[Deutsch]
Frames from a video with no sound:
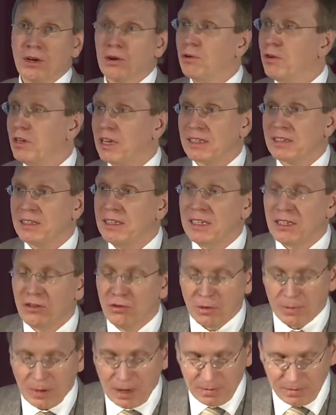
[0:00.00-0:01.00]
Und das nicht
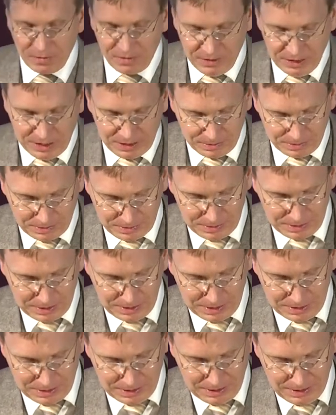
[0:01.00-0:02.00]
nur beim Film.
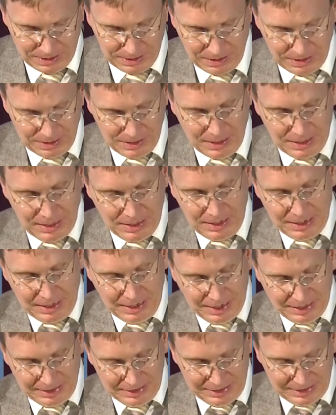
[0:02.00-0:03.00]

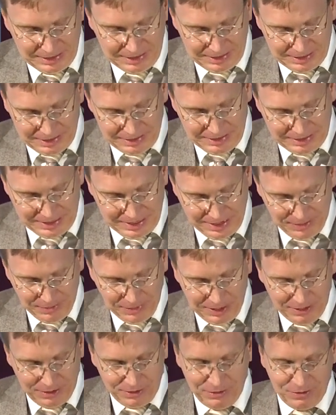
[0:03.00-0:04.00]
Kann sich
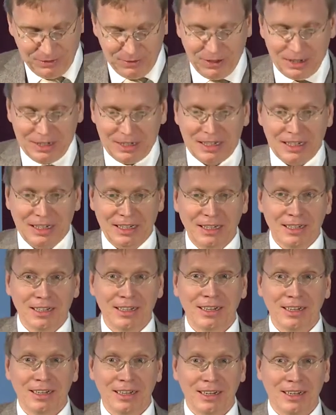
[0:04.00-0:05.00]
jemand von
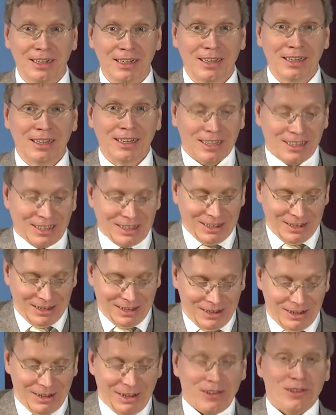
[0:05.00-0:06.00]
Ihnen
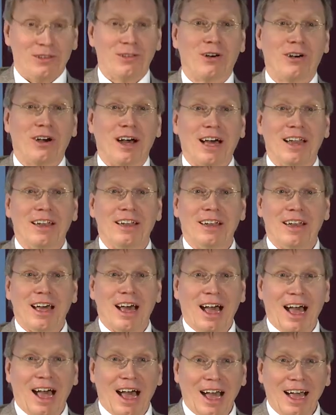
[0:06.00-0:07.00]
noch an
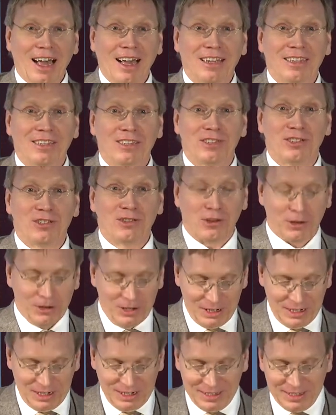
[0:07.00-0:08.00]
8
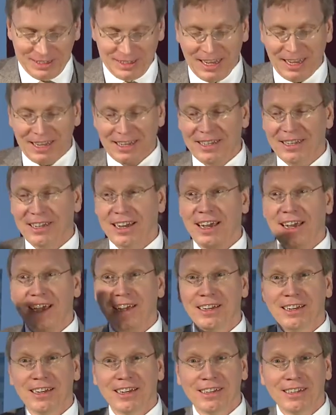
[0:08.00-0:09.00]
Zoll Disketten
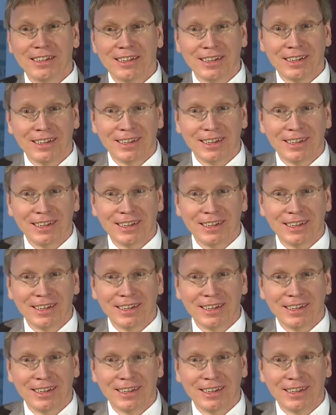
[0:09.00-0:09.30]
erinnern?